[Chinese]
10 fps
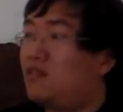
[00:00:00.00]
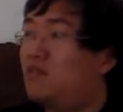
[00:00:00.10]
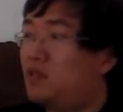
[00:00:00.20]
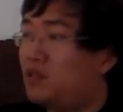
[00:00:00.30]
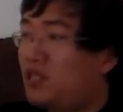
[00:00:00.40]

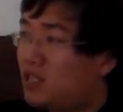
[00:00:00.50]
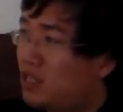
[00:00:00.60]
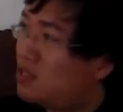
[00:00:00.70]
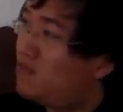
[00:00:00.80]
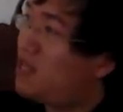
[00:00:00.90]
我觉得
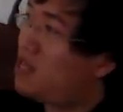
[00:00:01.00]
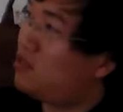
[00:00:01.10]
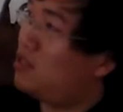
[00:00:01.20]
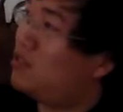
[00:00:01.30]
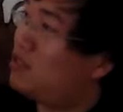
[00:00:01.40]
也是非
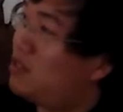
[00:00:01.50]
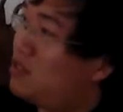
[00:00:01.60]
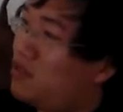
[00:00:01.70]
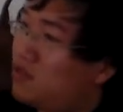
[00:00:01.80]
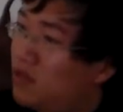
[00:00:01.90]
常有意思的，
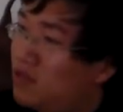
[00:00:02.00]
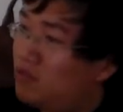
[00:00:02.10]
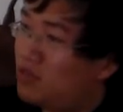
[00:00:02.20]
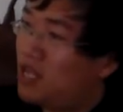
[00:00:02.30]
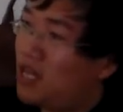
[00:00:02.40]
就是说
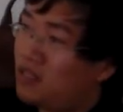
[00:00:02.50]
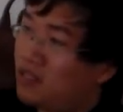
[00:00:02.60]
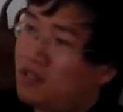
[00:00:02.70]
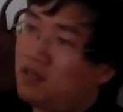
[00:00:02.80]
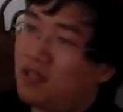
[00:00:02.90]
古希腊的
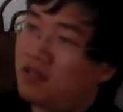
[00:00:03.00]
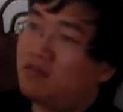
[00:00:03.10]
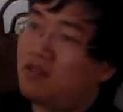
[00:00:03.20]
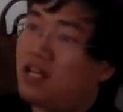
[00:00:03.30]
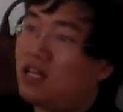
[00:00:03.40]
哲学，
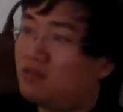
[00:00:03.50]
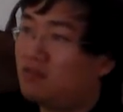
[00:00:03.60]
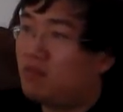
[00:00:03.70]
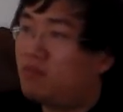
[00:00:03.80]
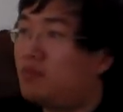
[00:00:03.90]
如果大家读
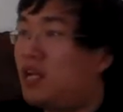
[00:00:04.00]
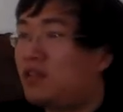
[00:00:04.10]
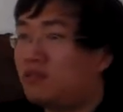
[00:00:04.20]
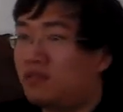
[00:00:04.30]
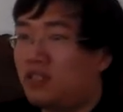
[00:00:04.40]
过柏
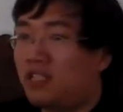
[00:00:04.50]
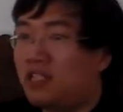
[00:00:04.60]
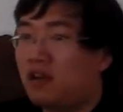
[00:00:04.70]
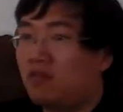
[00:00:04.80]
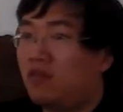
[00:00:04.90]
拉图的《理
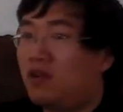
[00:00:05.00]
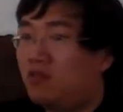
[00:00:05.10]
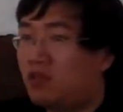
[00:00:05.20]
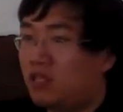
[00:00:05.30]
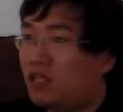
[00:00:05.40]
想国》
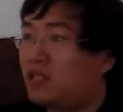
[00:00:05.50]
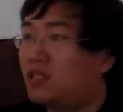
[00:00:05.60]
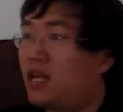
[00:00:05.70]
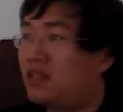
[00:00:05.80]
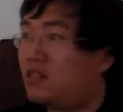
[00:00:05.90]
或者
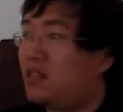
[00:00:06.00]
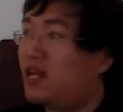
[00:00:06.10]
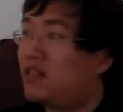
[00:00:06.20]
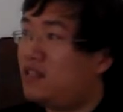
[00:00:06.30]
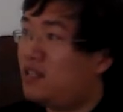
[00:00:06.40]
他其
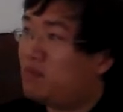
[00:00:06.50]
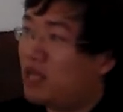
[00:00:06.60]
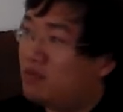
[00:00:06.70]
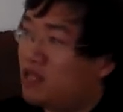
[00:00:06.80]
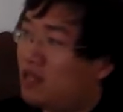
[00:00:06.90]
他的一些
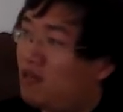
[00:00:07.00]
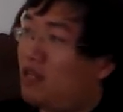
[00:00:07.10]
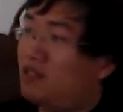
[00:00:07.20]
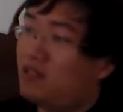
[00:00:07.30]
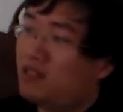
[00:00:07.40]
篇章的
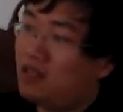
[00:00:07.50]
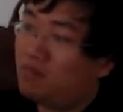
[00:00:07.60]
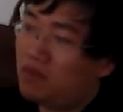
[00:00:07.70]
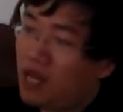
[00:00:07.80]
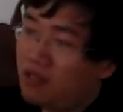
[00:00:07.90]
话，你会知道
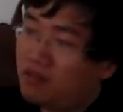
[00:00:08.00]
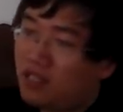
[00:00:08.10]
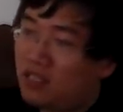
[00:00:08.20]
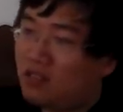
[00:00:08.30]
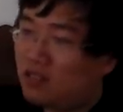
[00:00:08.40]
柏拉图
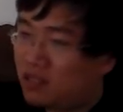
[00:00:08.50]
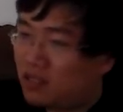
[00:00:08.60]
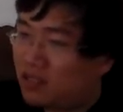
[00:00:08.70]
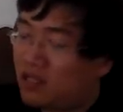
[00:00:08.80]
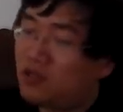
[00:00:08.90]
理
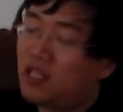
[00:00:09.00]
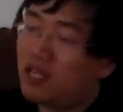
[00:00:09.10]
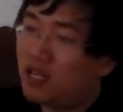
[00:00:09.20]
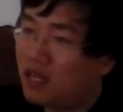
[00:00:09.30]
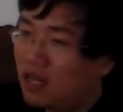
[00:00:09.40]
的哲学
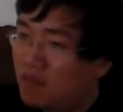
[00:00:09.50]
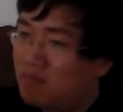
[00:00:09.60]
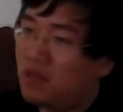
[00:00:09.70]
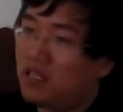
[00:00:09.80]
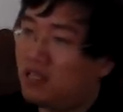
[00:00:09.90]
的
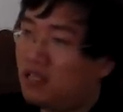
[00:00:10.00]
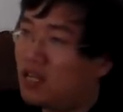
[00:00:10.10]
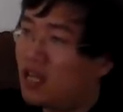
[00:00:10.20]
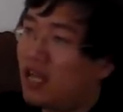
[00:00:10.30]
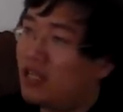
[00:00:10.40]
根本的一
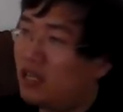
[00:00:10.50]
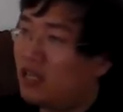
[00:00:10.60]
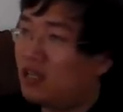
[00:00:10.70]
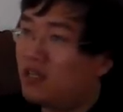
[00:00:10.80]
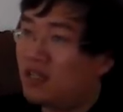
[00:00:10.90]
个概念，
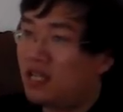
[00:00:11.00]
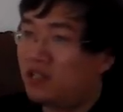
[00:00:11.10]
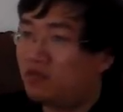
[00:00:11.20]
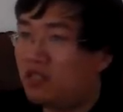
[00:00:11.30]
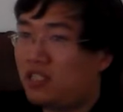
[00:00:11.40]
它
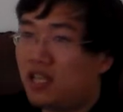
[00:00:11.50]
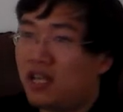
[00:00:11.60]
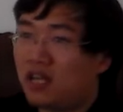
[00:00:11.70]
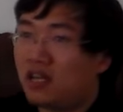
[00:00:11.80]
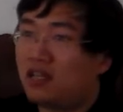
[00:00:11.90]
叫做 e i d e
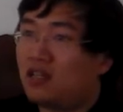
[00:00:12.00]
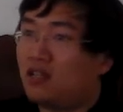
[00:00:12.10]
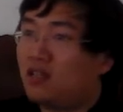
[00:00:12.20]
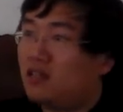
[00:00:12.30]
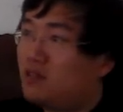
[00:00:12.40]
a
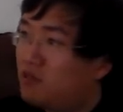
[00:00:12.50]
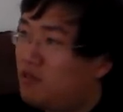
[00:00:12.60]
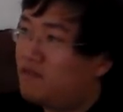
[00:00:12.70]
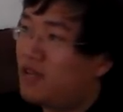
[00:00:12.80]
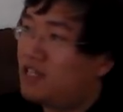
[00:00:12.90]
中
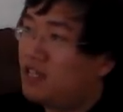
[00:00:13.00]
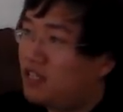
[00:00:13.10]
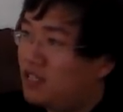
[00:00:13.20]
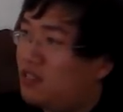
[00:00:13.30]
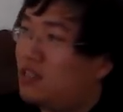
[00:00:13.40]
文翻译成
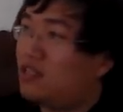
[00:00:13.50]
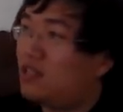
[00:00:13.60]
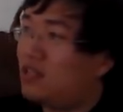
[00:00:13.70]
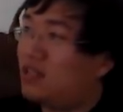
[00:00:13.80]
理性，